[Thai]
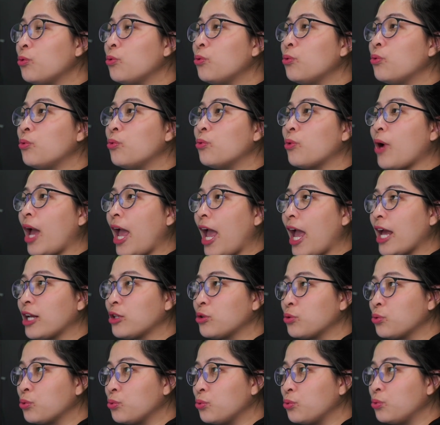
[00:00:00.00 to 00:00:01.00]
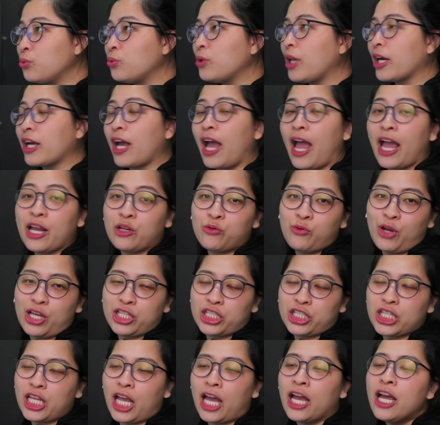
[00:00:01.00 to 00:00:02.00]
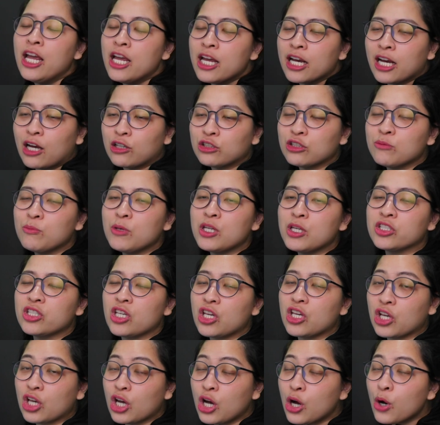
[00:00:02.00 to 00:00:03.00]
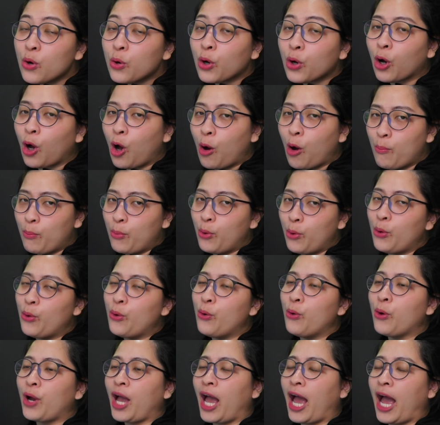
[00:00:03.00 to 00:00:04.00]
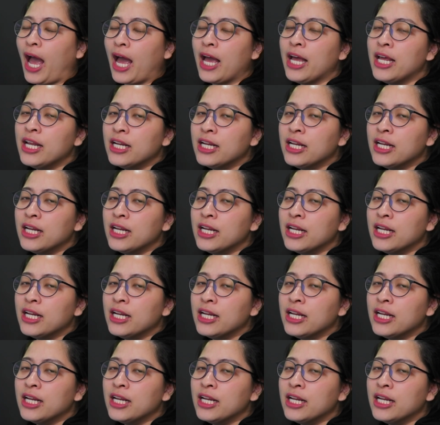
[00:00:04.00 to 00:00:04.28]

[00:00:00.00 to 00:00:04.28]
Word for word: 2 Air 2 แล้วก็ Air 2S เนี่ย เขาจะมีซิงเกิลกับคอมโบค่ะ